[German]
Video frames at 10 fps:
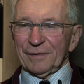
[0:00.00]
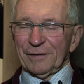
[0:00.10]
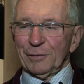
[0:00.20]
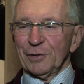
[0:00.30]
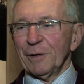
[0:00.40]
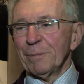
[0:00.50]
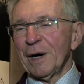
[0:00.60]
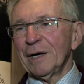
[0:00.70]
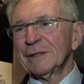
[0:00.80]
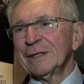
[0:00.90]
zwischen den
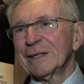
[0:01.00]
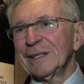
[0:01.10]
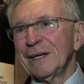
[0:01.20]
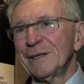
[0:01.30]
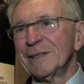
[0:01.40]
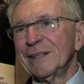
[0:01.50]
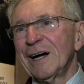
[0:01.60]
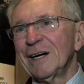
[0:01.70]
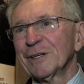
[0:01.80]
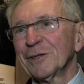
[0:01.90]
Bahngleisen
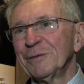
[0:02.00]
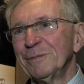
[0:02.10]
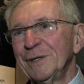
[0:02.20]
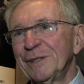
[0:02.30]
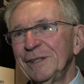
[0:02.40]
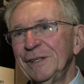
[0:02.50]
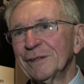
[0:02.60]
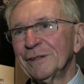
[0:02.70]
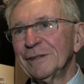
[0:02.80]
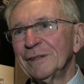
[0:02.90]
lagerten mit
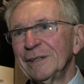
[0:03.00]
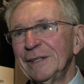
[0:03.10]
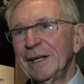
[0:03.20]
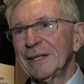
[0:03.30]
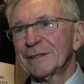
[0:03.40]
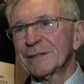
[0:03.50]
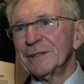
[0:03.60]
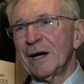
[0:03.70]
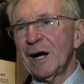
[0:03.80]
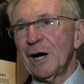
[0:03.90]
ihrer
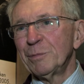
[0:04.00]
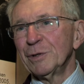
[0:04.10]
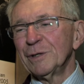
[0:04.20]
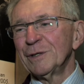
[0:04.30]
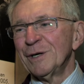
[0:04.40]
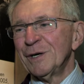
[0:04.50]
letzten Habe.